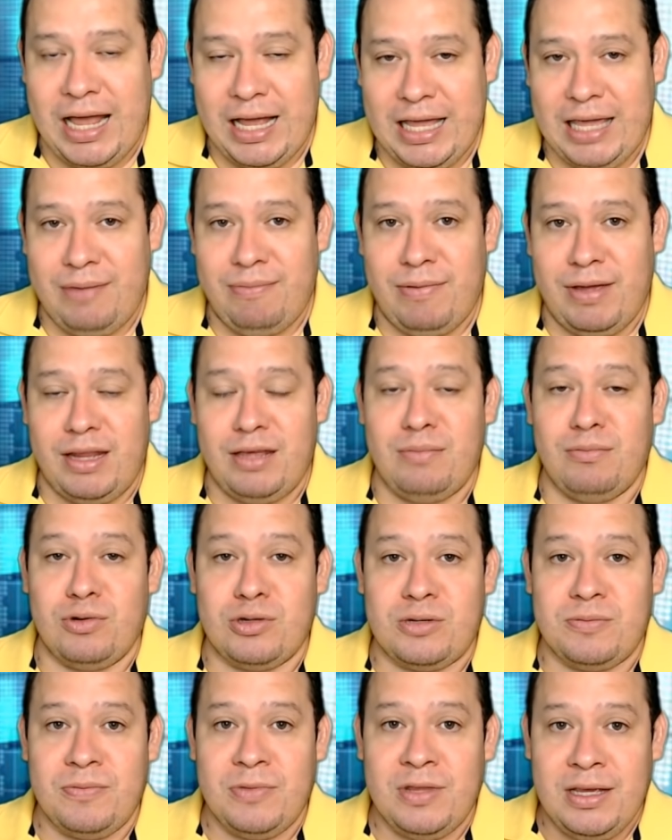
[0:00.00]
Aquí
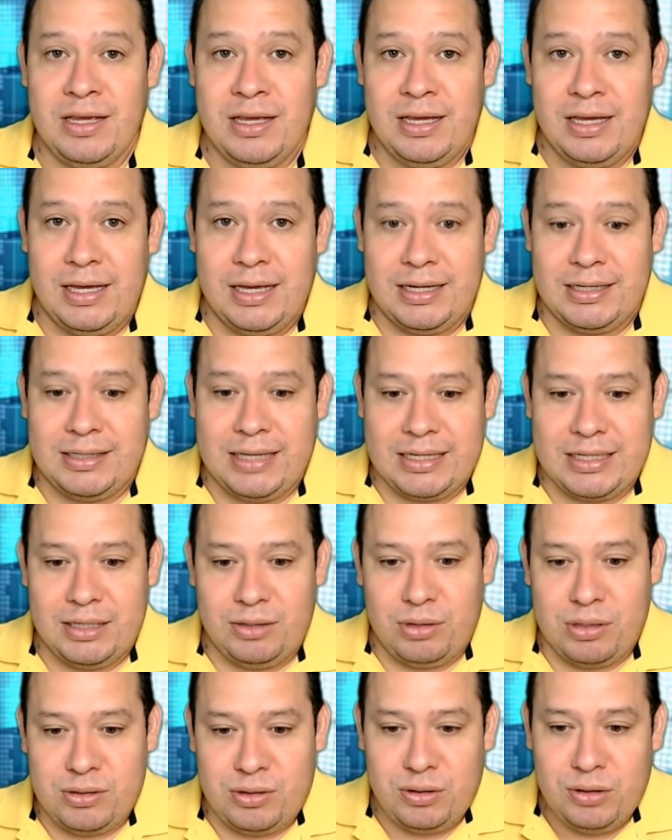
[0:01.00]
veremos esta
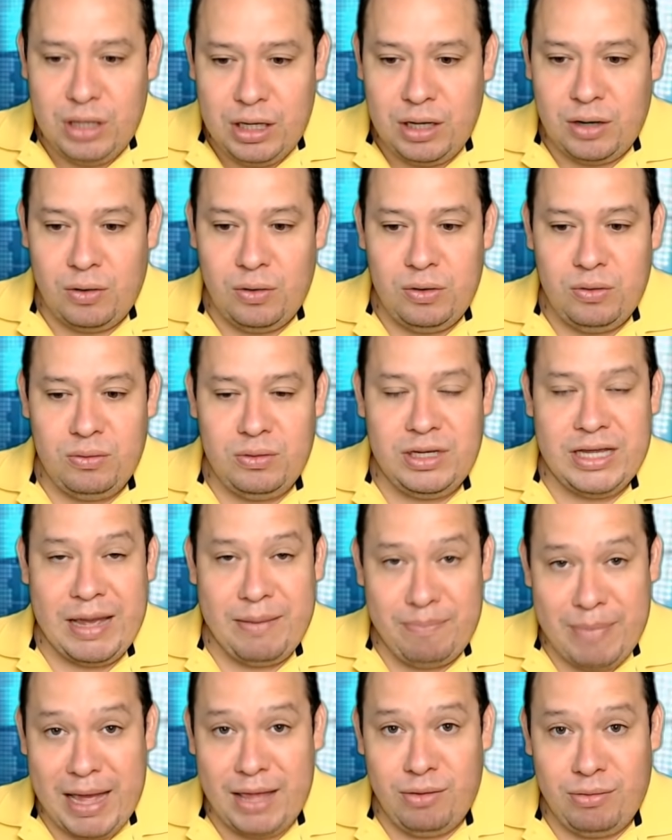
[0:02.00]
situación, incluido un
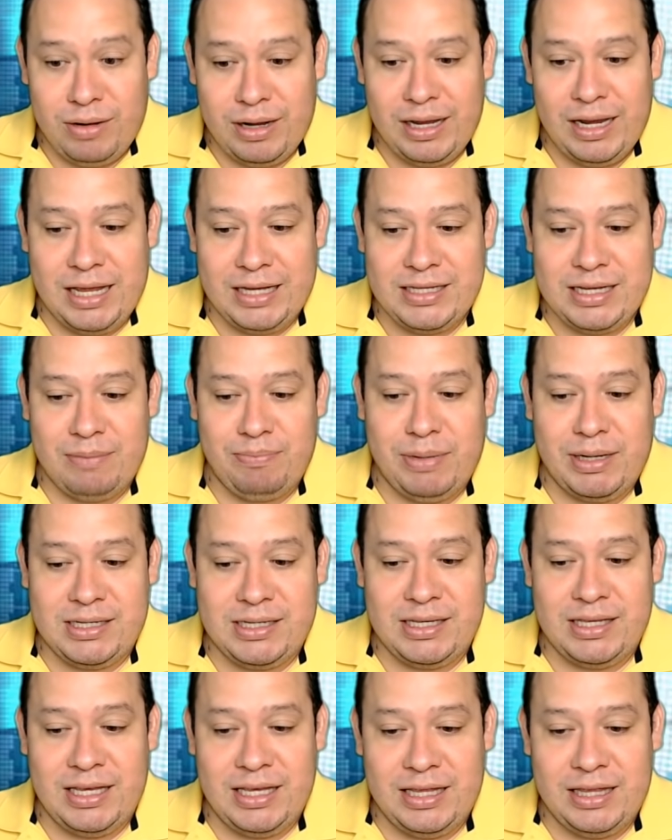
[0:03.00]
llamado que le hacía el
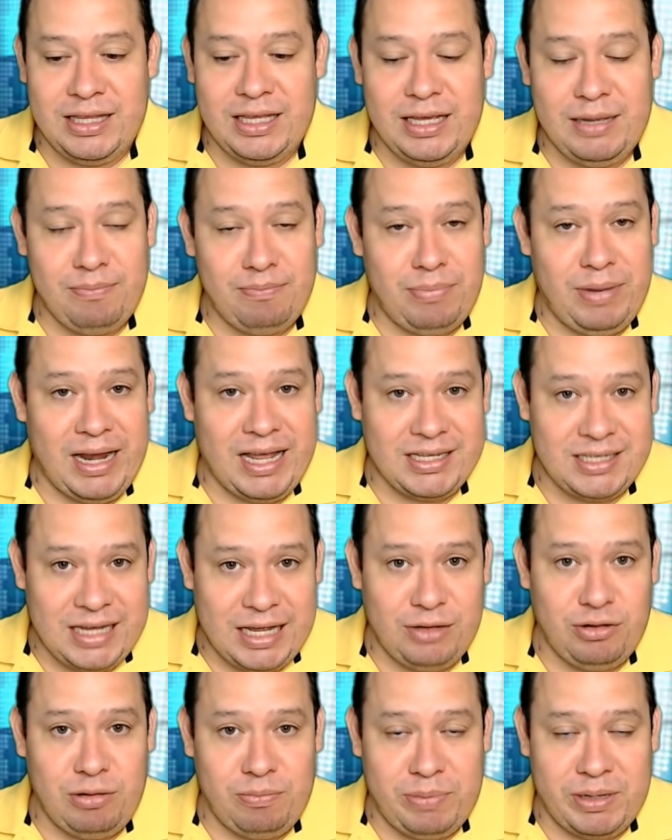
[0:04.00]
presidente,
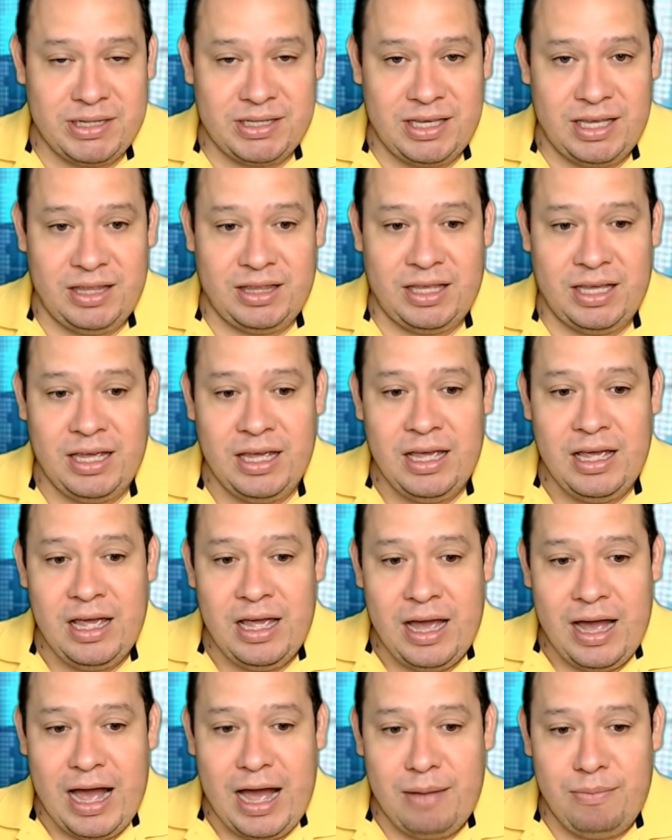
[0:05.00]
emplazando el presidente
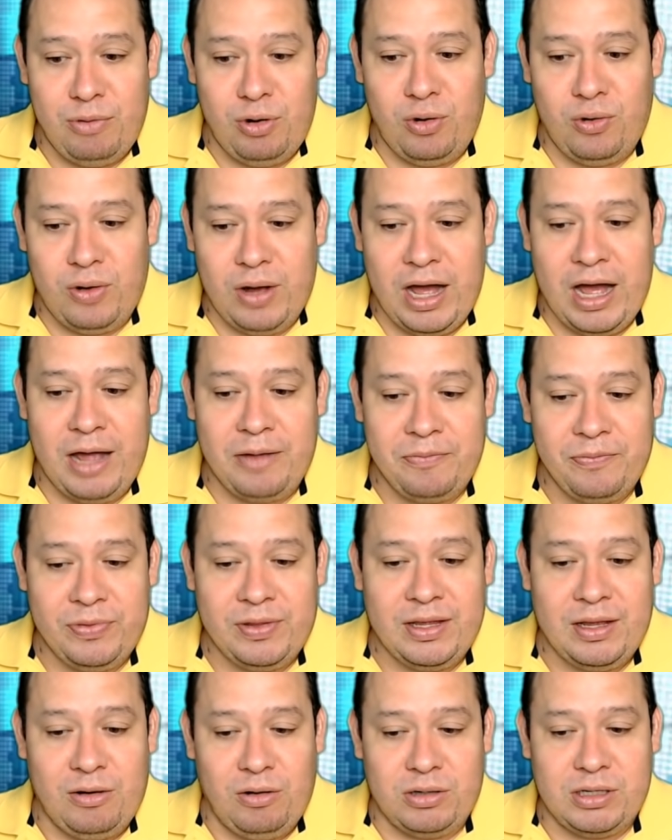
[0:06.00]
AMLO a
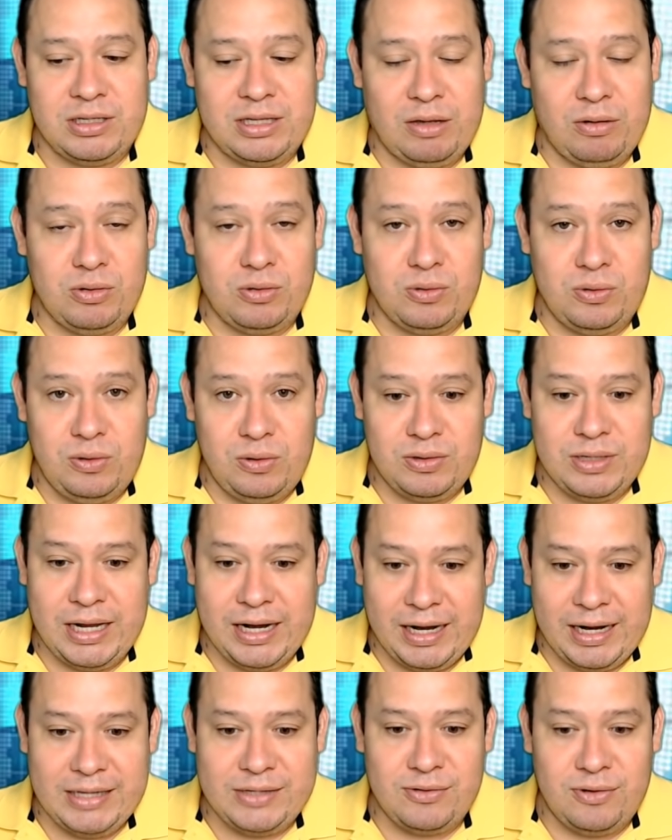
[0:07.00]
los Estados Unidos a
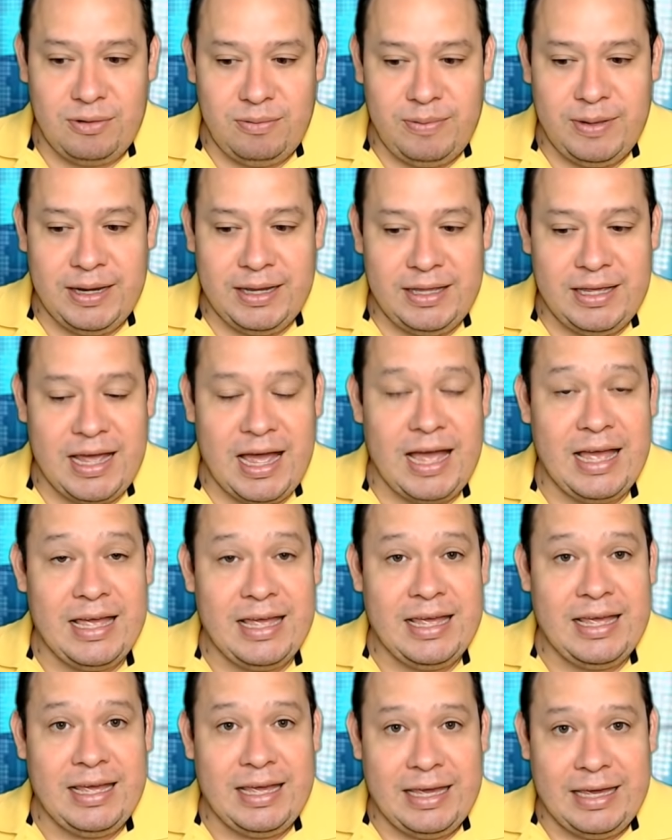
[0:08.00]
resolver ya
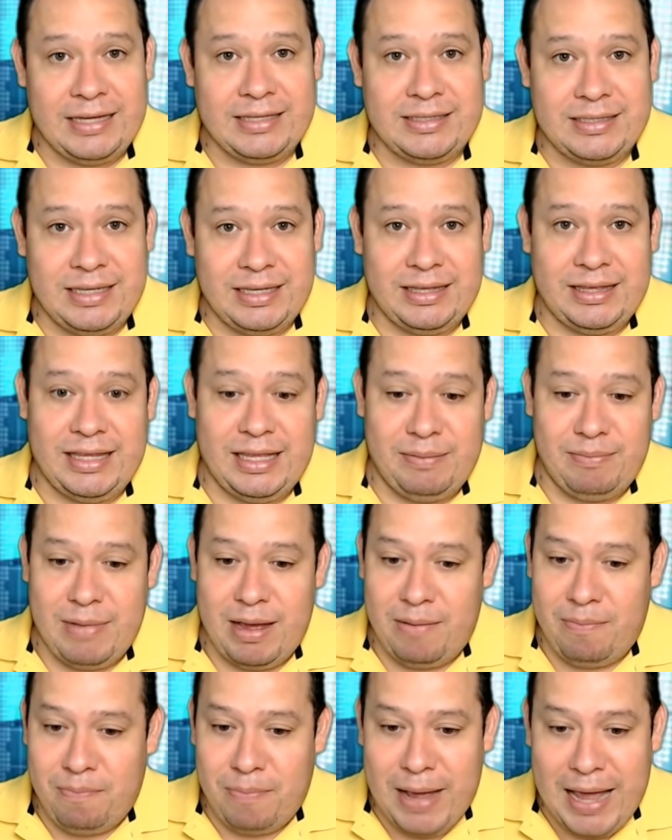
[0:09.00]
este
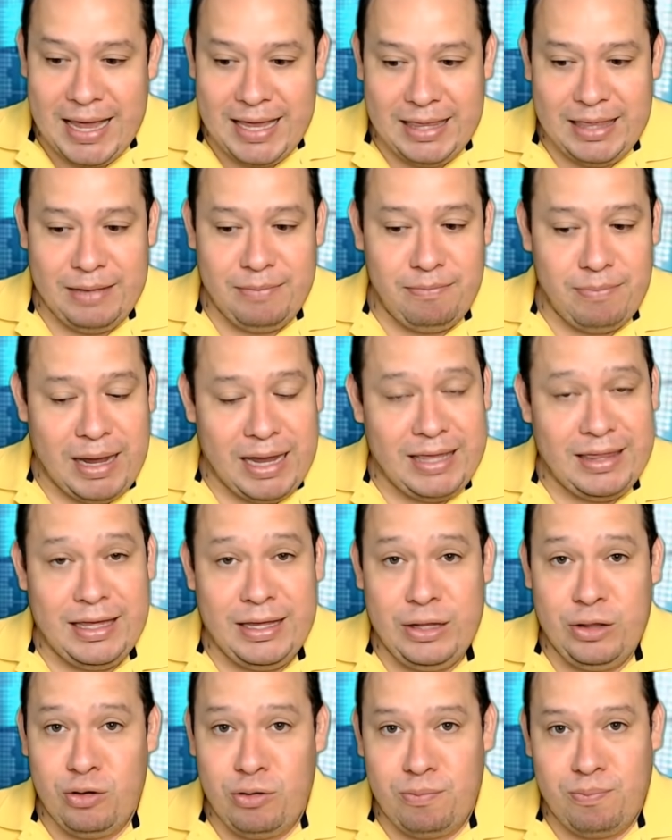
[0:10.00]
tema. Biden,
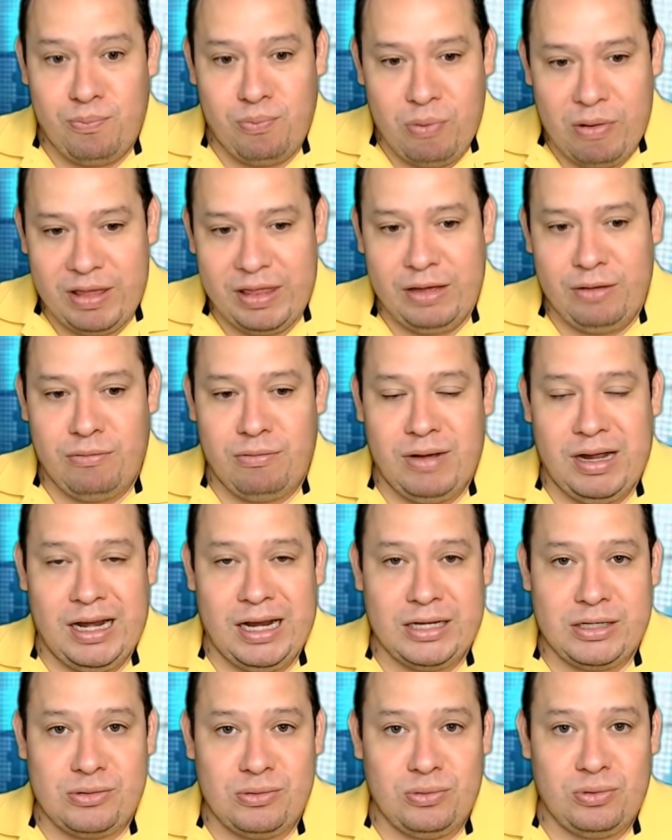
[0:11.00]
Biden no puede con
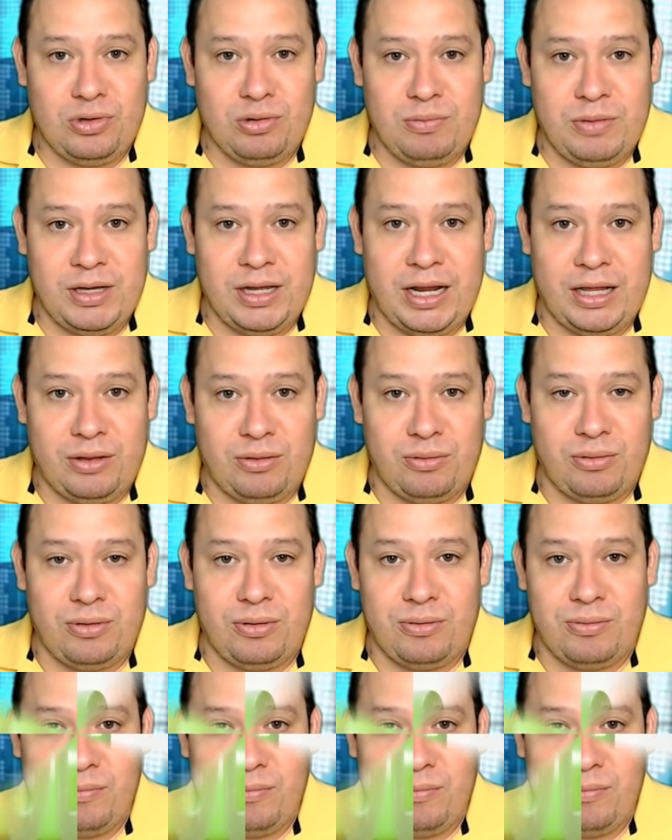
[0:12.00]
el asunto migratorio.